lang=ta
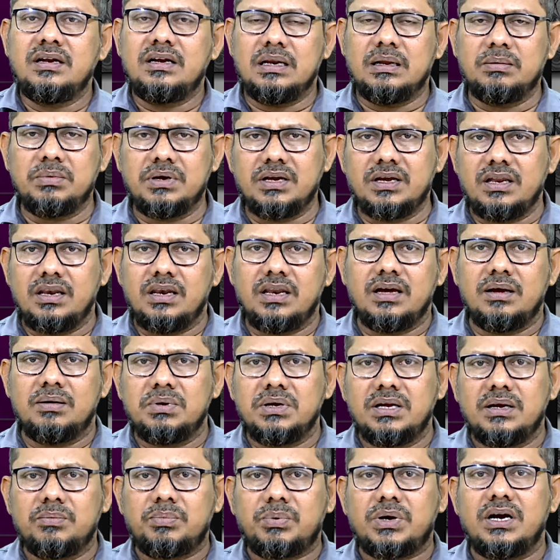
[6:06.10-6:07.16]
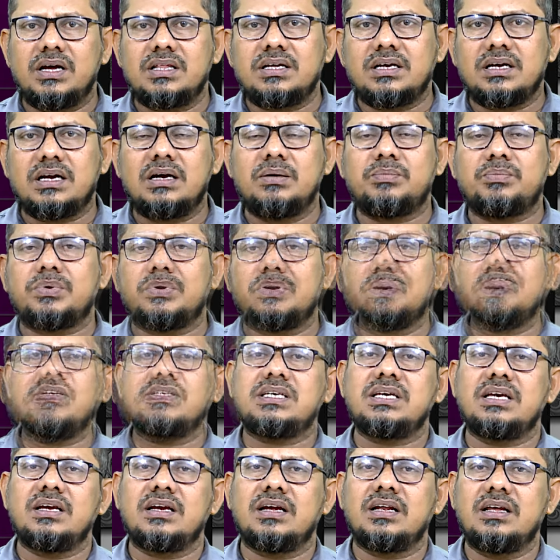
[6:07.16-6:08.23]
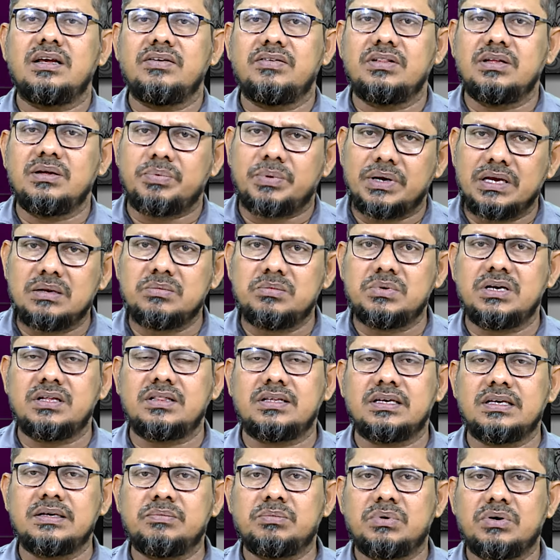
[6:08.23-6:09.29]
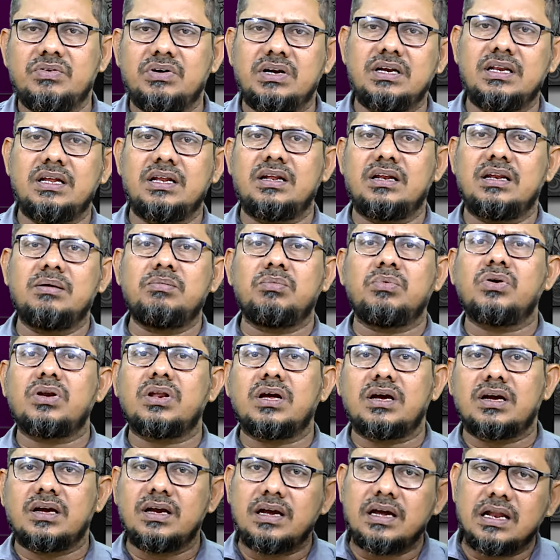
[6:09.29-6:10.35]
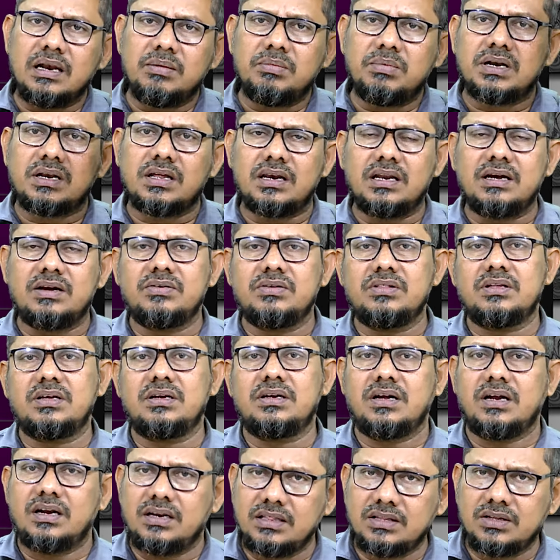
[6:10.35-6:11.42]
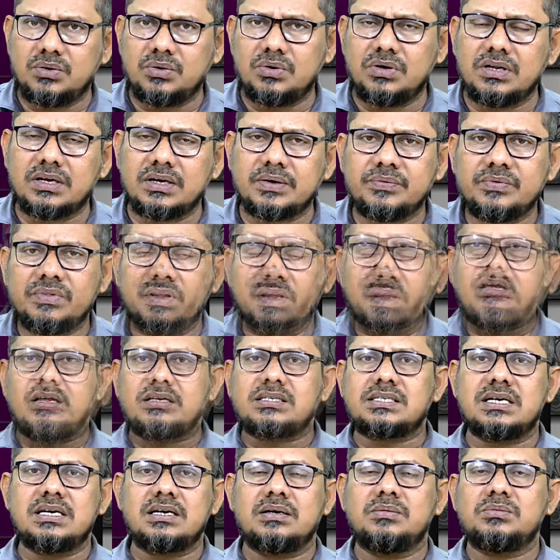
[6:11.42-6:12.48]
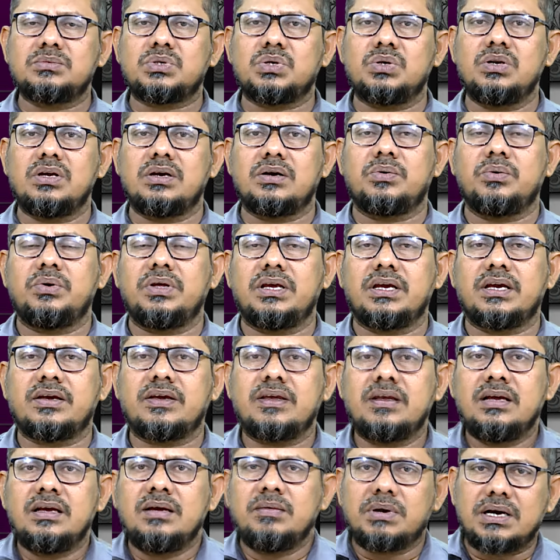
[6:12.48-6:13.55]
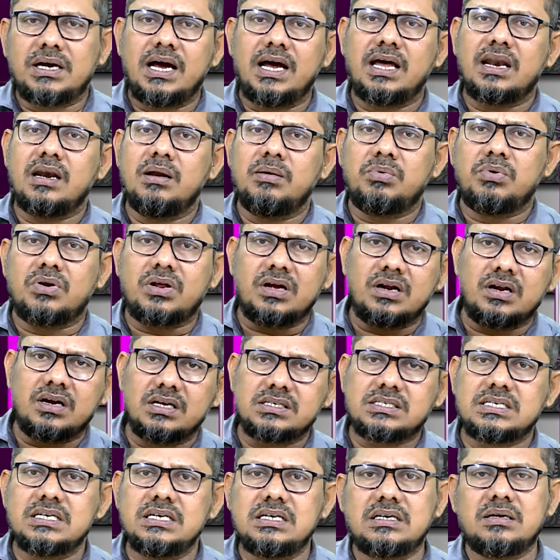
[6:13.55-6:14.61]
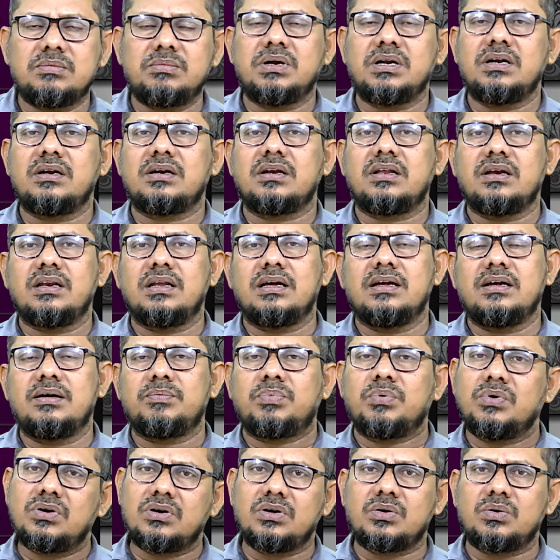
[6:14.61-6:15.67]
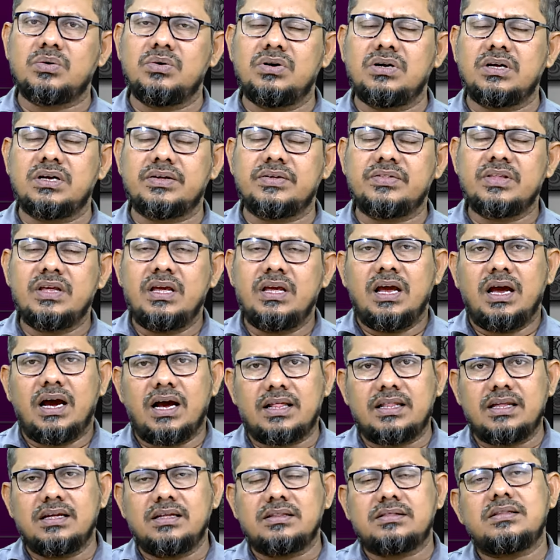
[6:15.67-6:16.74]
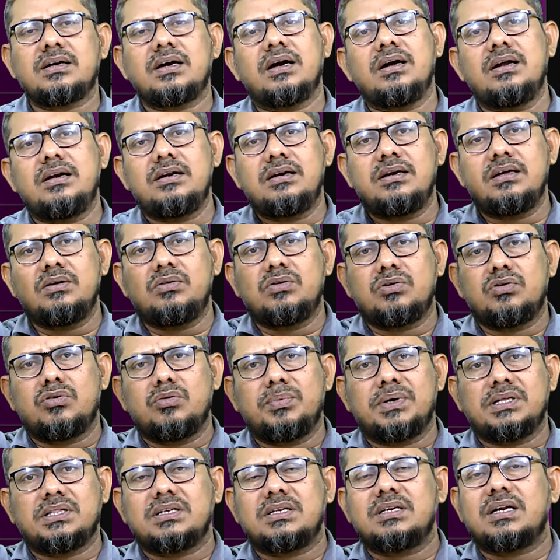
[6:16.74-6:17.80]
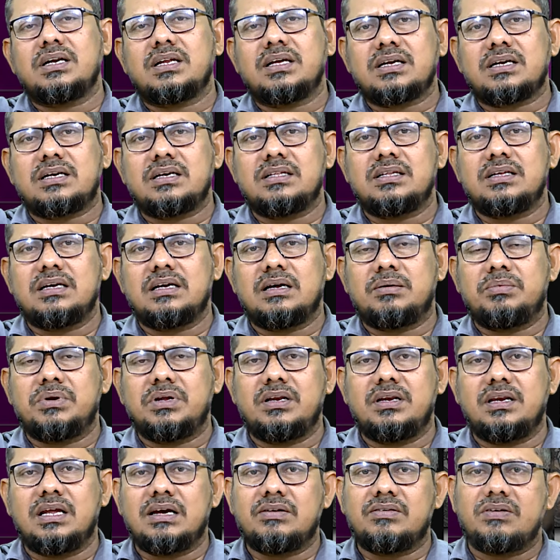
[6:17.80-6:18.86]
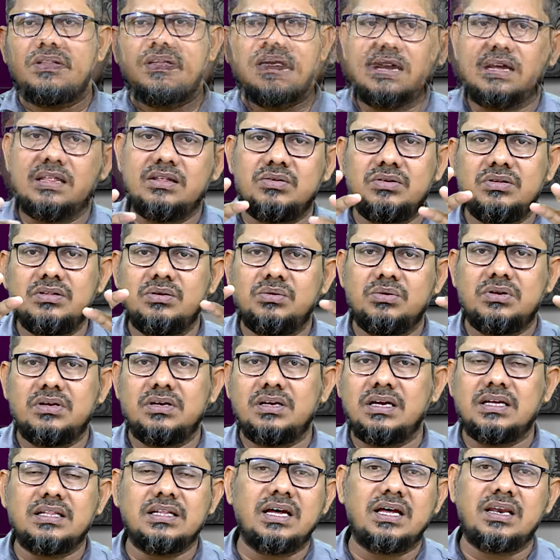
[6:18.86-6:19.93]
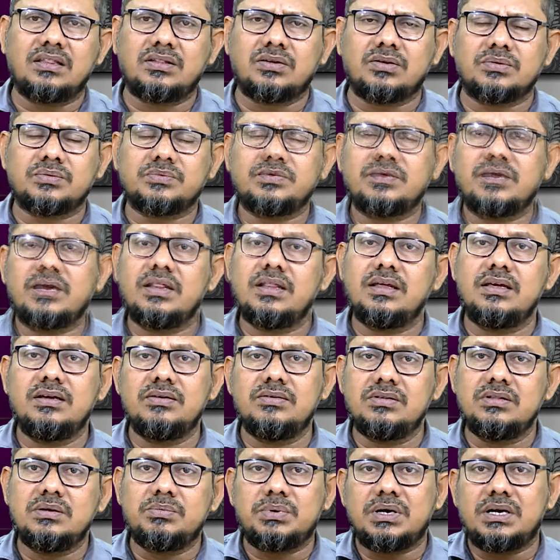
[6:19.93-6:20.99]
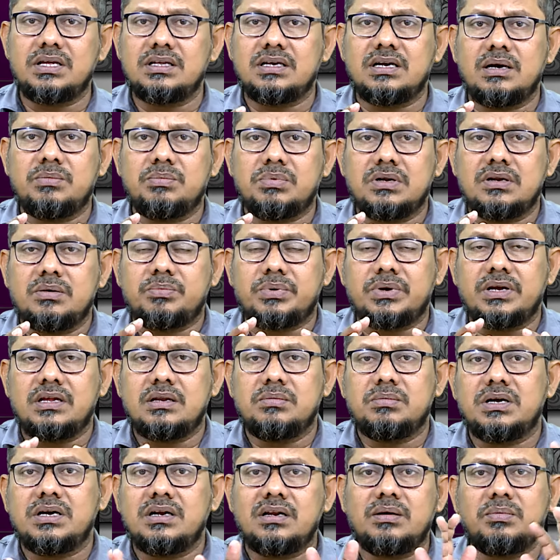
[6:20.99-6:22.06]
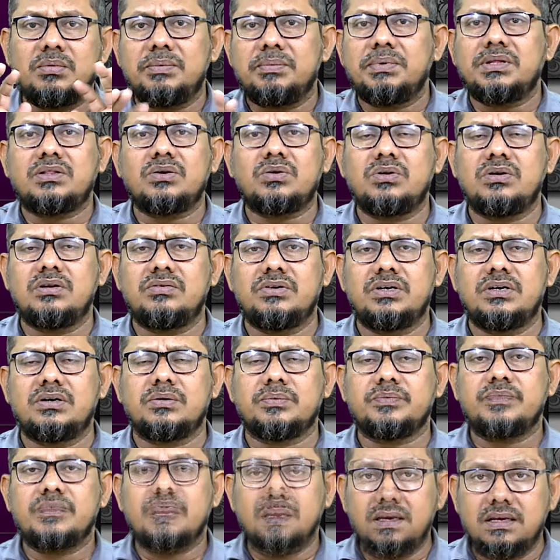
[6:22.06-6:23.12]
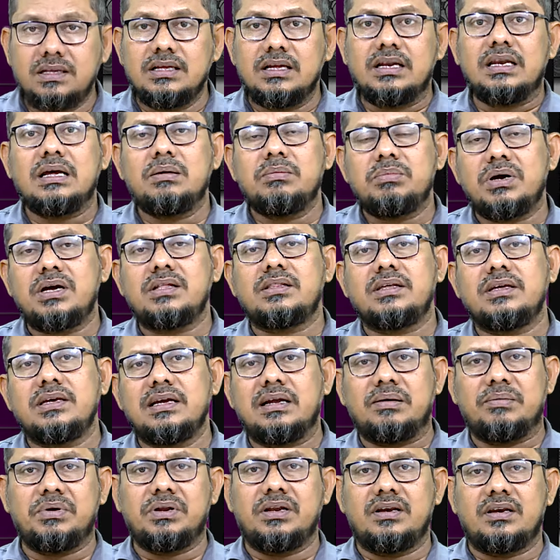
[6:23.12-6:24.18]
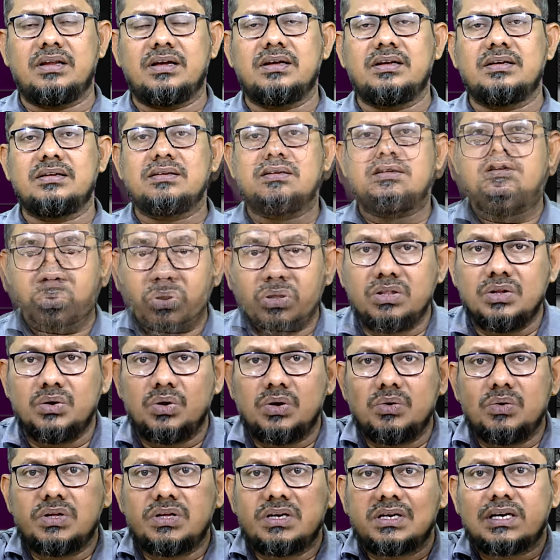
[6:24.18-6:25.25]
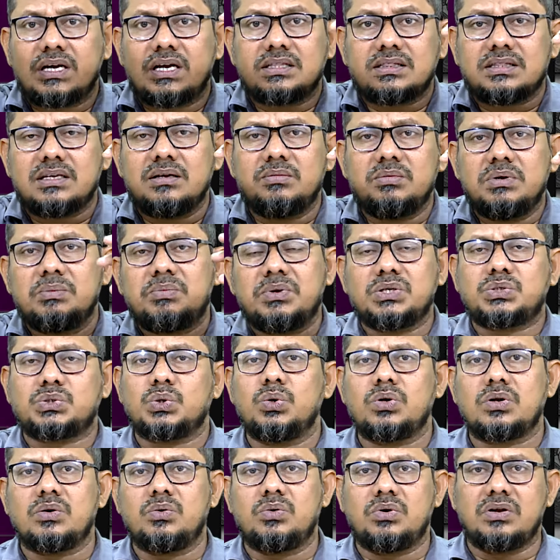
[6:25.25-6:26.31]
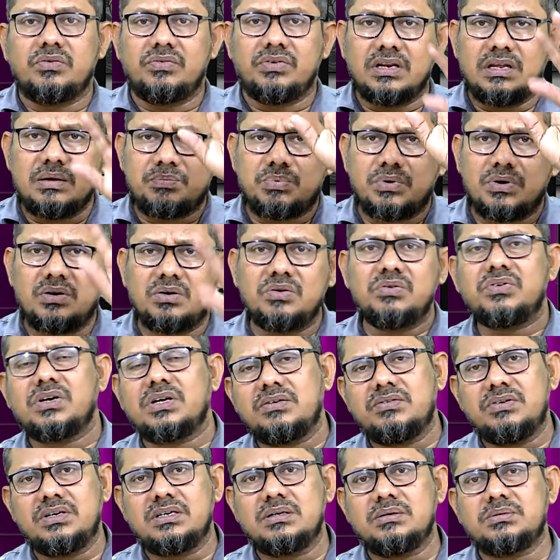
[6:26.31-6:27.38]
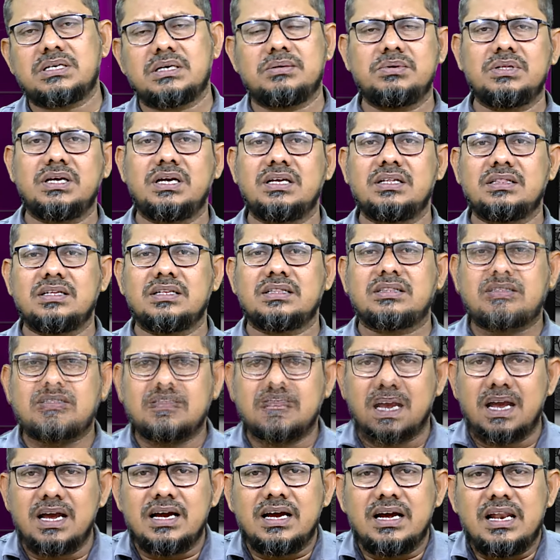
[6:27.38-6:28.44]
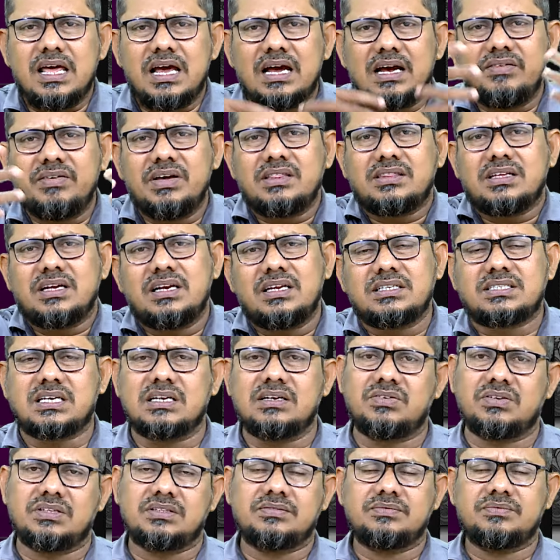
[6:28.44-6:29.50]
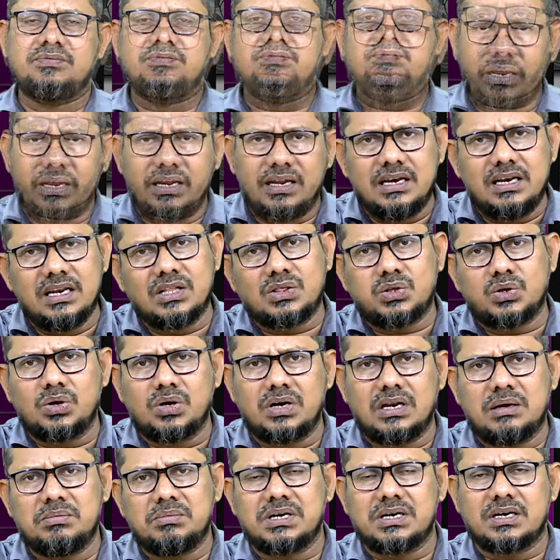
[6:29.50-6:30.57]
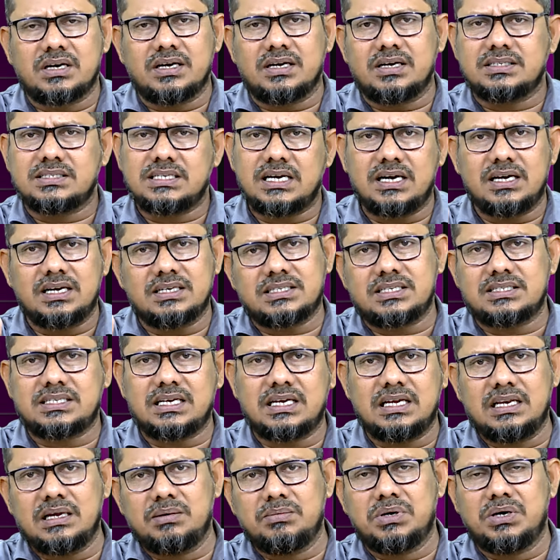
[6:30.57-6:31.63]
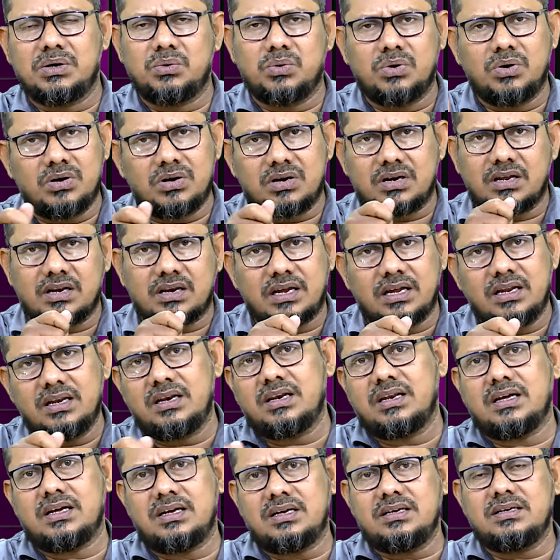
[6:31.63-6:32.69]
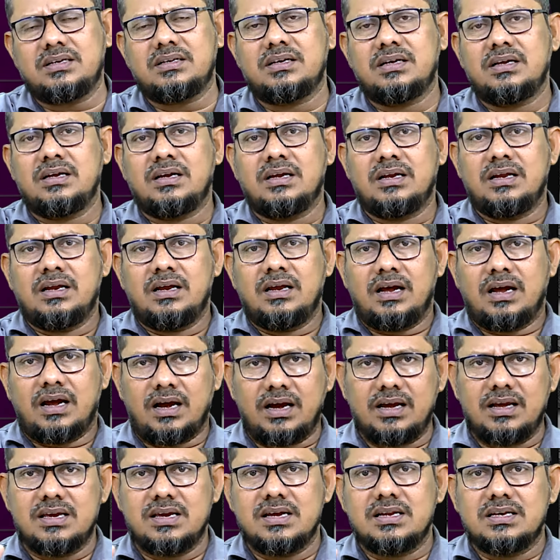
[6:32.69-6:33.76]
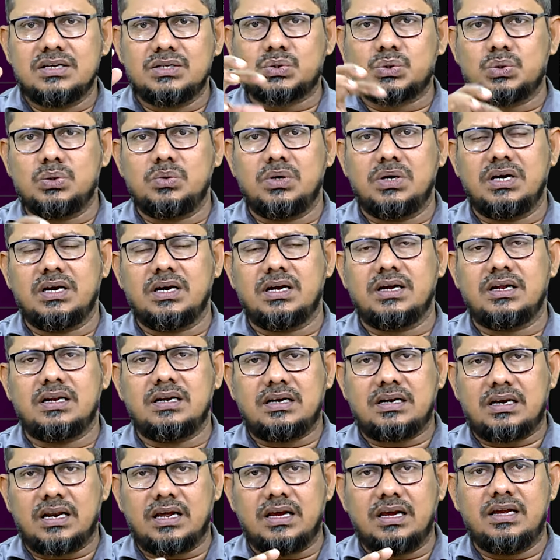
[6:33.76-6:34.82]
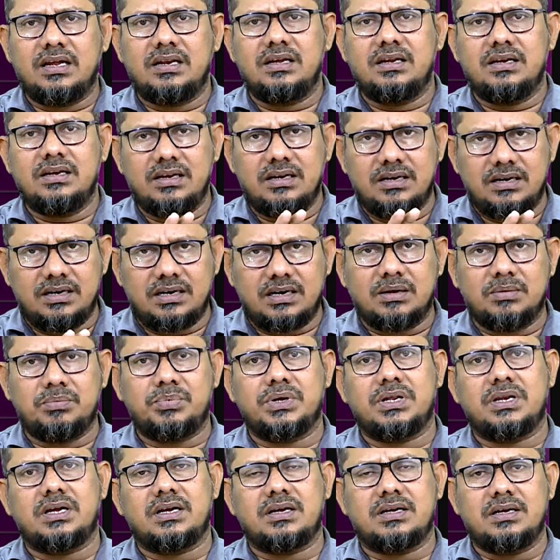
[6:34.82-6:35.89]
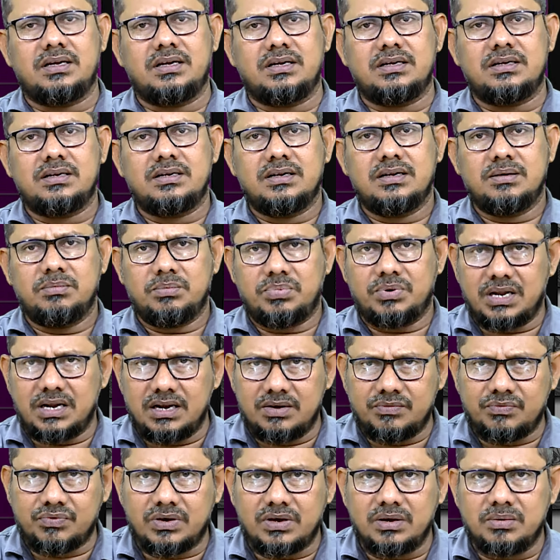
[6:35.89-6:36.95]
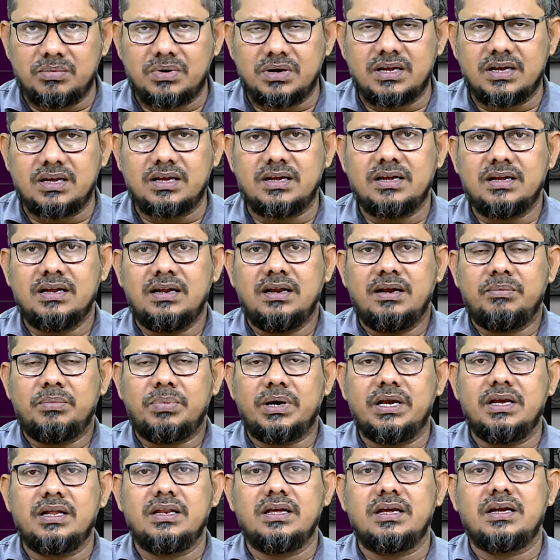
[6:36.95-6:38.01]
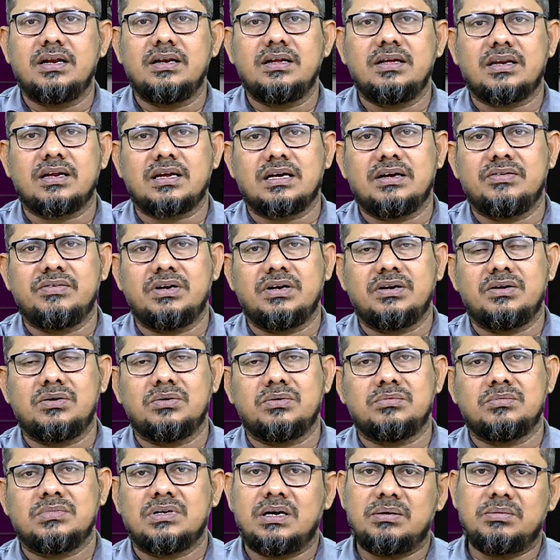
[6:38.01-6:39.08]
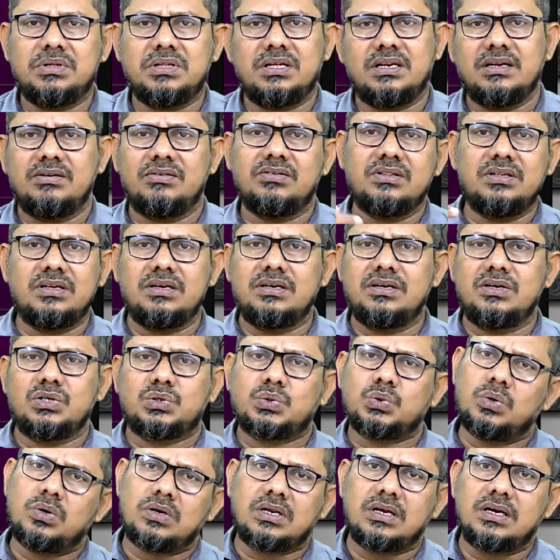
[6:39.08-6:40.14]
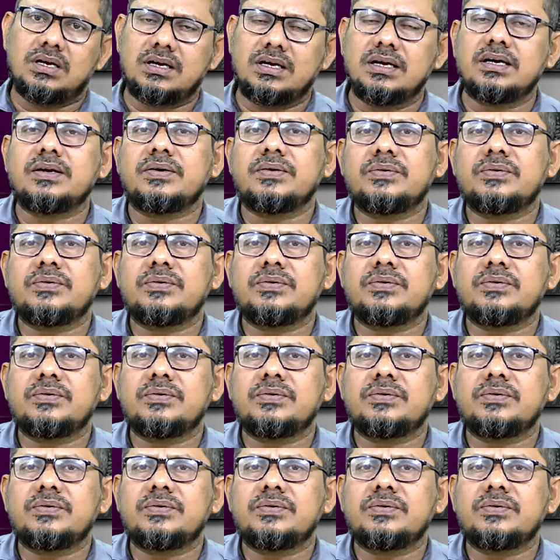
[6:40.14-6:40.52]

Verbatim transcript: நம்ம எல்லாமே பாதுகாப்பு விஷயங்களை வந்து பயன்படுத்தி இப்போ வண்டியிலலாம் போகிறாங்க ஹெல்மெட் எல்லாம் வந்து அணிந்து கொண்டு அரசாங்கம் சொல்லக்கூடிய இப்போ காரில் போகிறாங்கன்னா சீட்டு பெல்ட் எல்லாம் போட்டுக்கொண்டு அதை தாண்டி ஒரு விபத்து நடக்குது அப்படின்னா வந்து அது வந்து ஒரு எதார்த்தம் அதையும் வந்து பாதுகாப்பான பயணமாக நாம் அமைத்துக் கொள்ள வேண்டும் இதெல்லாம் பார்த்தீங்க அப்படின்னா புரிந்து கொள்வதற்காகத்தான் நம்ம இப்படி சொல்றோம் ஒரு விழிப்புணர்வு வர வேண்டும் சமுதாயத்தில் தாங்களாகவே தேடி செல்வது ரயிலில் தோங்கலாமாங்க சாகசம் செய்யலாமா ஓடுற ரயிலில் அங்கேயே என்ன சொல்லுவாங்க ட்ரெயின் நின்ற பிறகு பிளாட்ஃபார்மில் பயணிகள் இறங்க வேண்டும் அப்படி தானே வந்து சொல்கிறாங்க